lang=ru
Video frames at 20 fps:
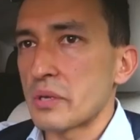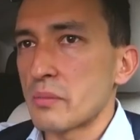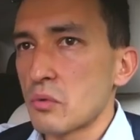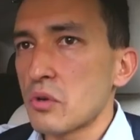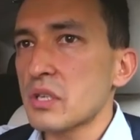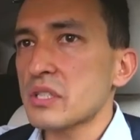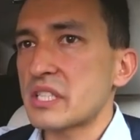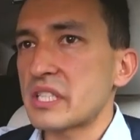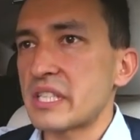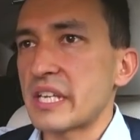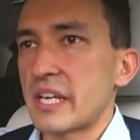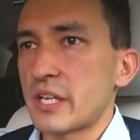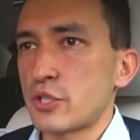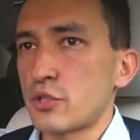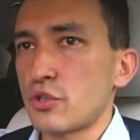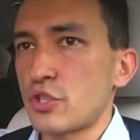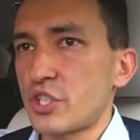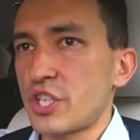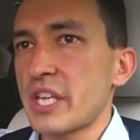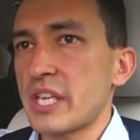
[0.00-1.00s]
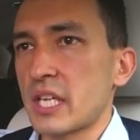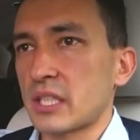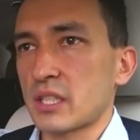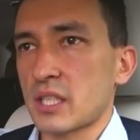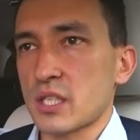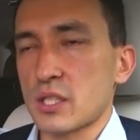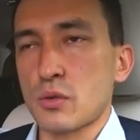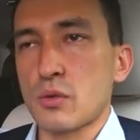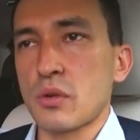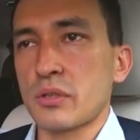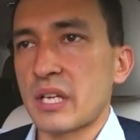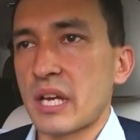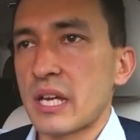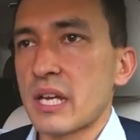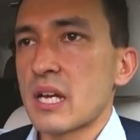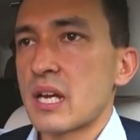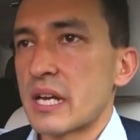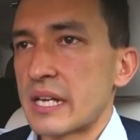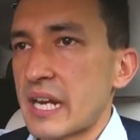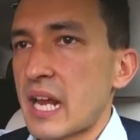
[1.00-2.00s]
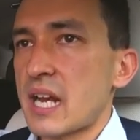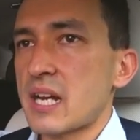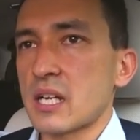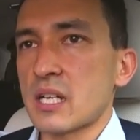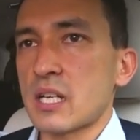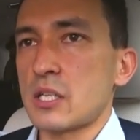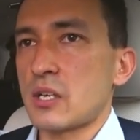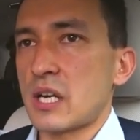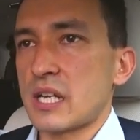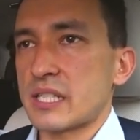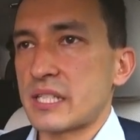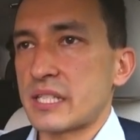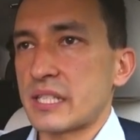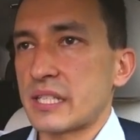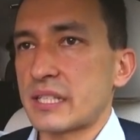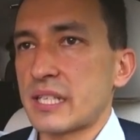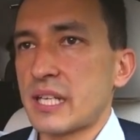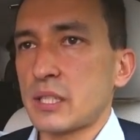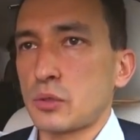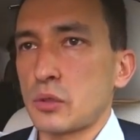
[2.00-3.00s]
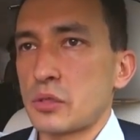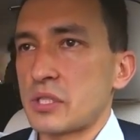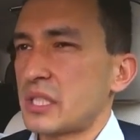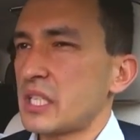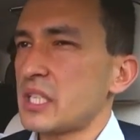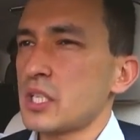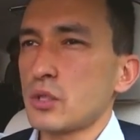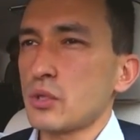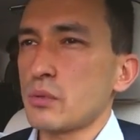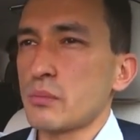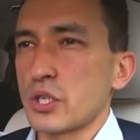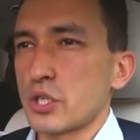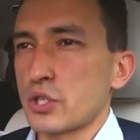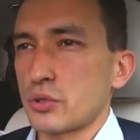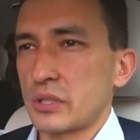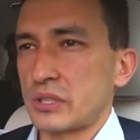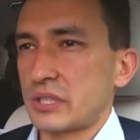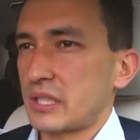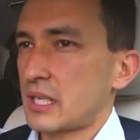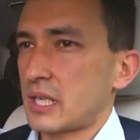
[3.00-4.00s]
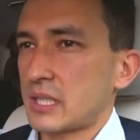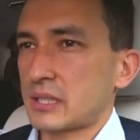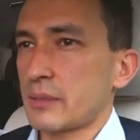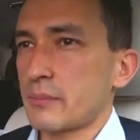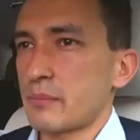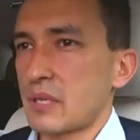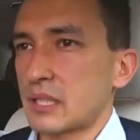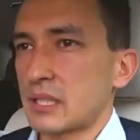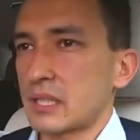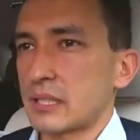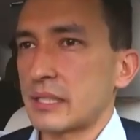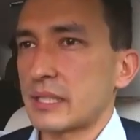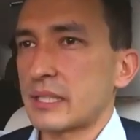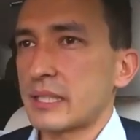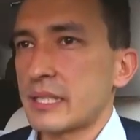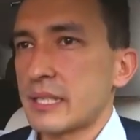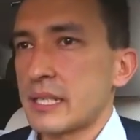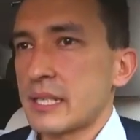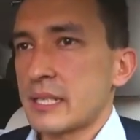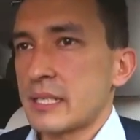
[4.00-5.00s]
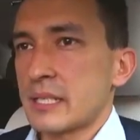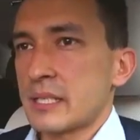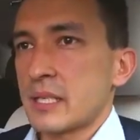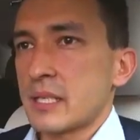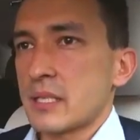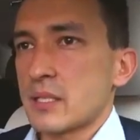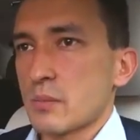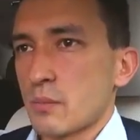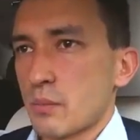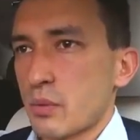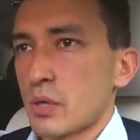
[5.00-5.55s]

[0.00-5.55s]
эмоции и ощущения от разгона реально классные, да, то есть ты не думаешь, что это как-то медленно. Тем